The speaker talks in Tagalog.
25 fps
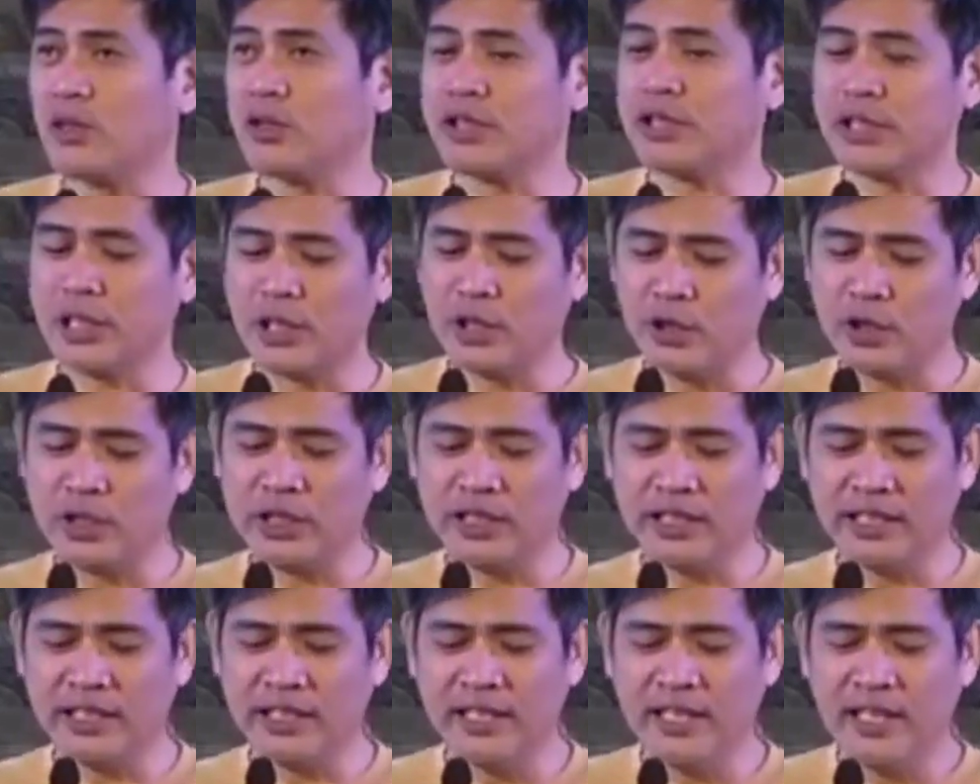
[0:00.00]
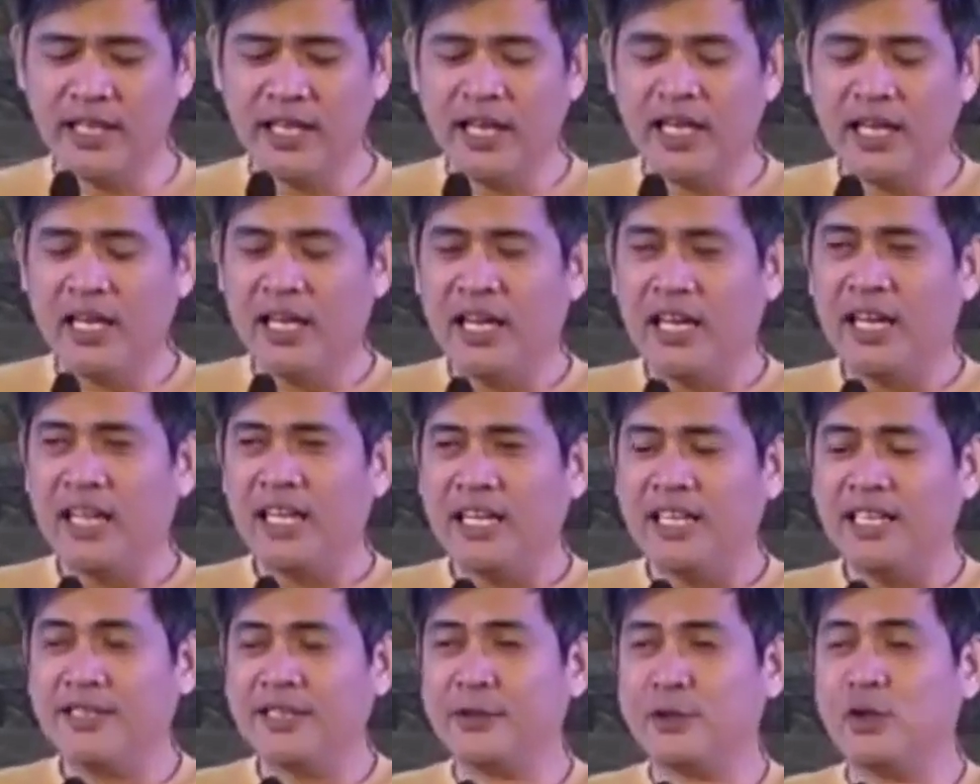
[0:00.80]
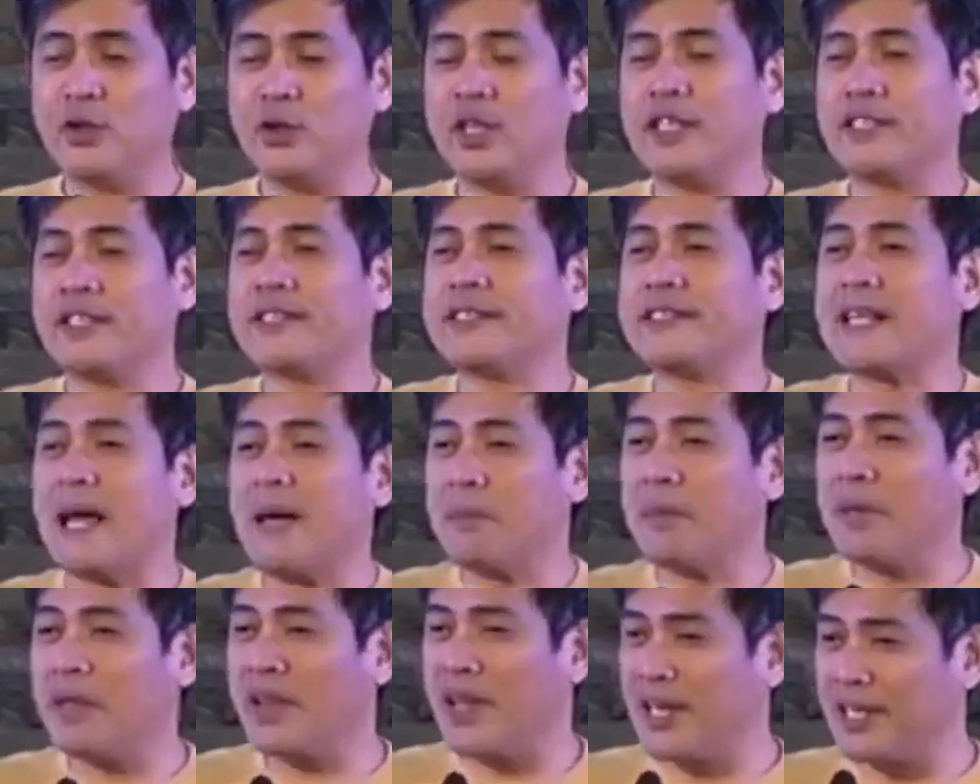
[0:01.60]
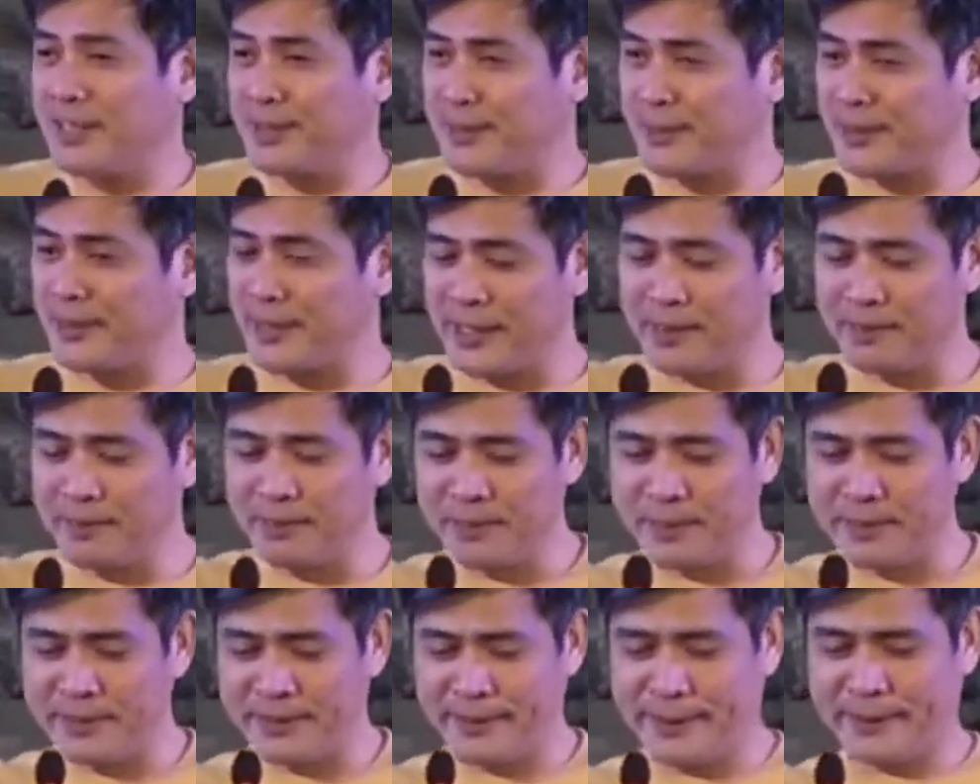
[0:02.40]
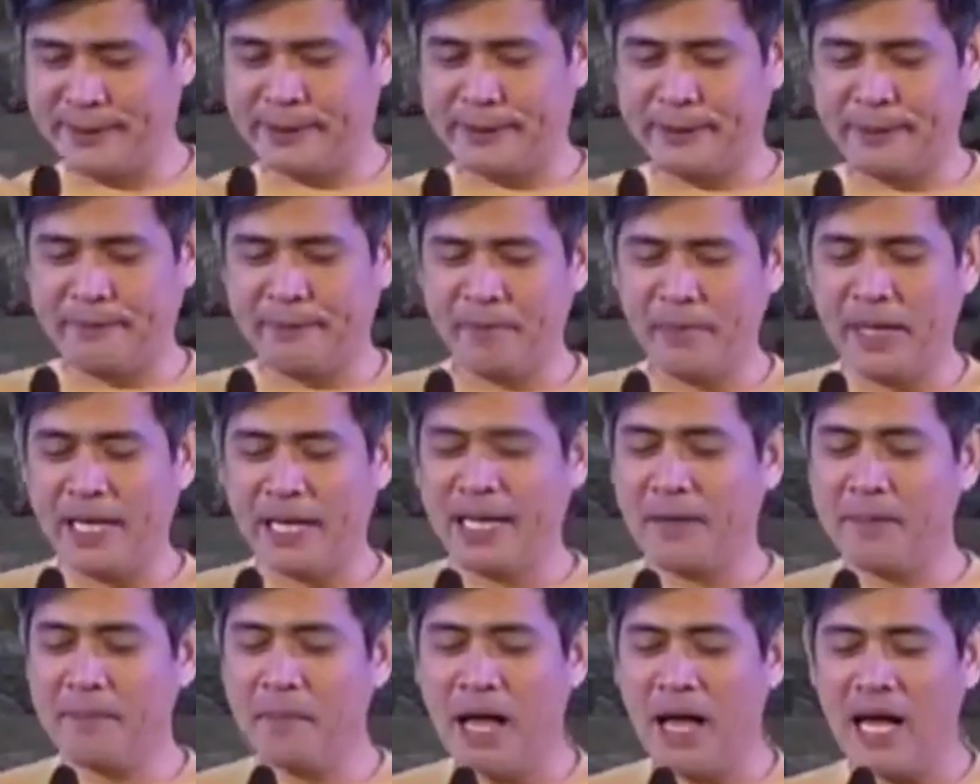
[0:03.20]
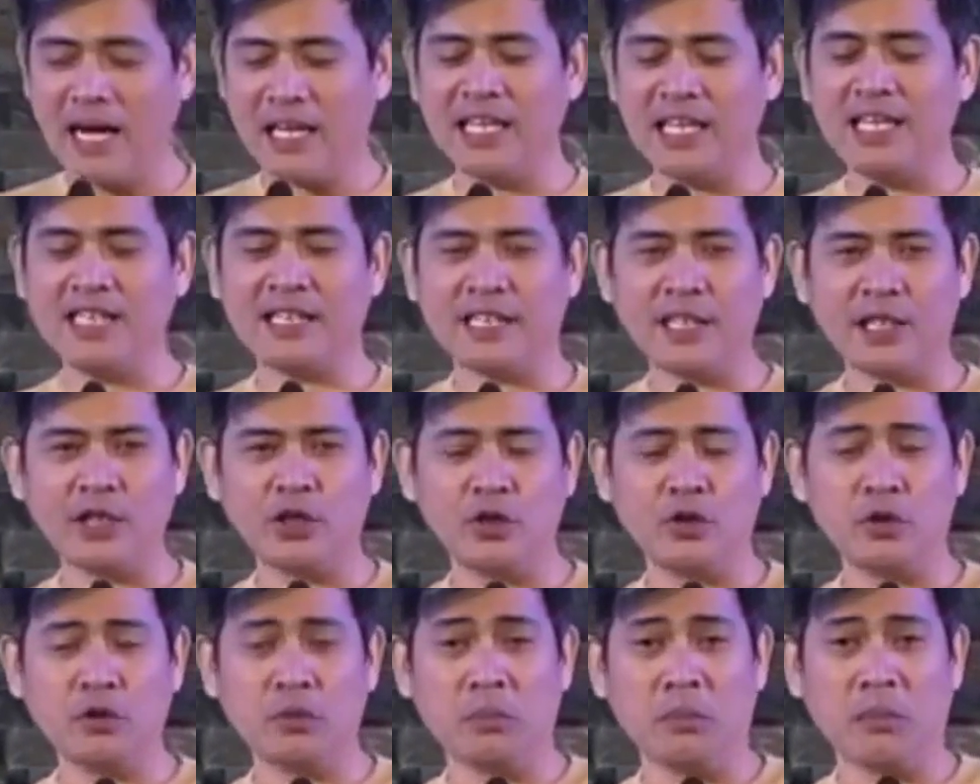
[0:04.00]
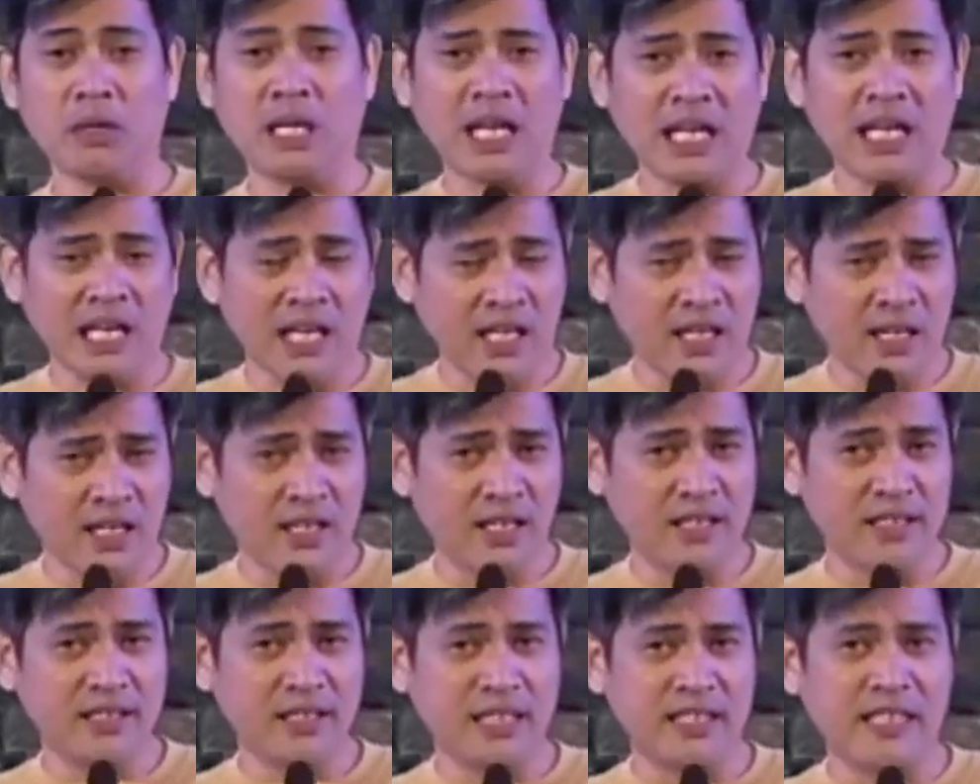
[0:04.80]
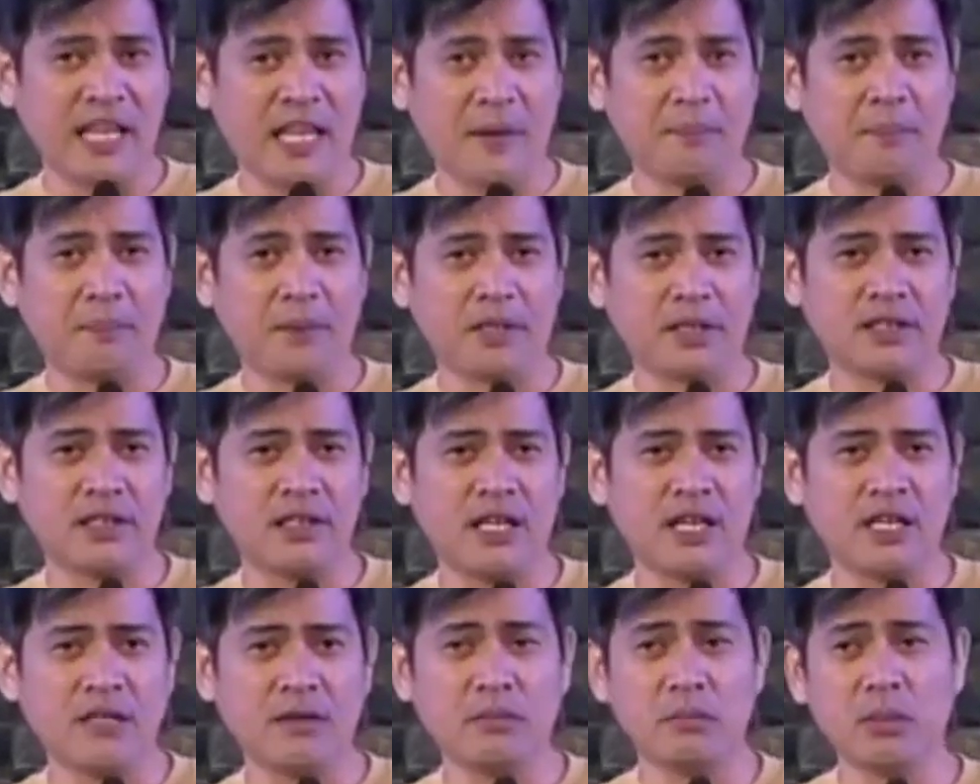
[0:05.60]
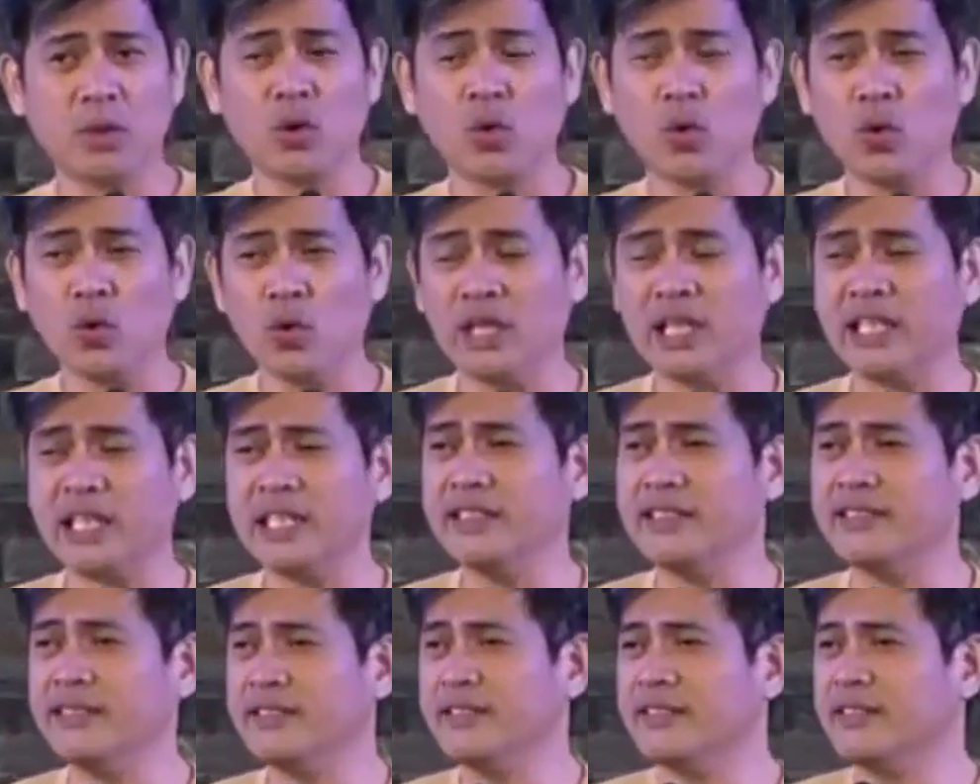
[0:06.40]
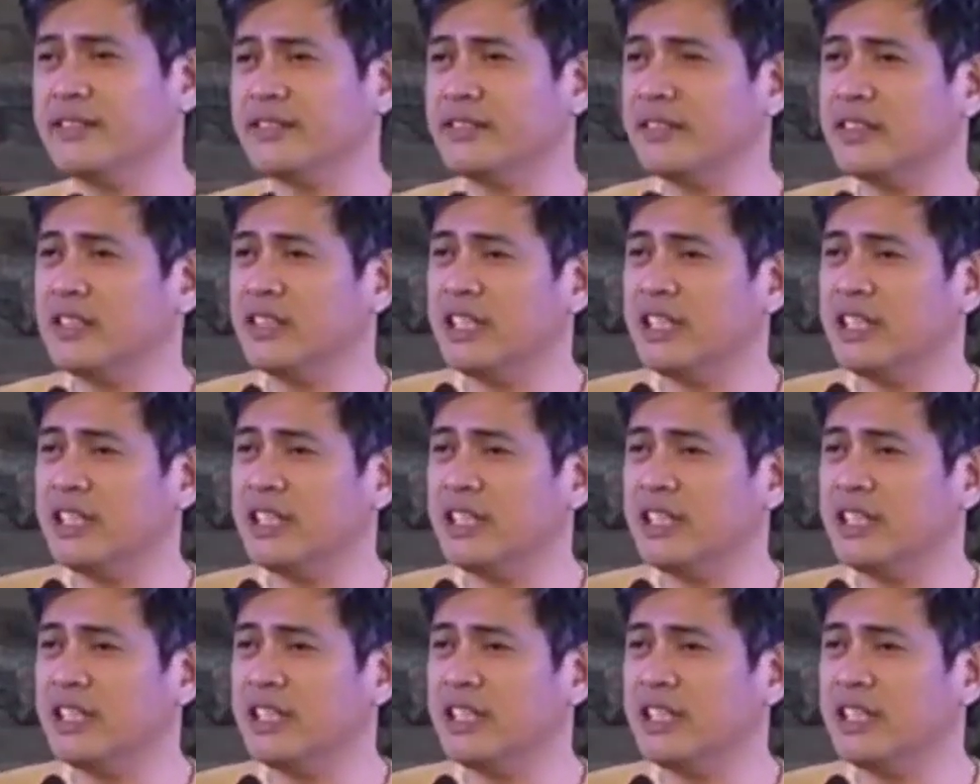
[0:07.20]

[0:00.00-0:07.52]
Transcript: taon, is to examine ourselves para makita yung mali na dapat nang baguhin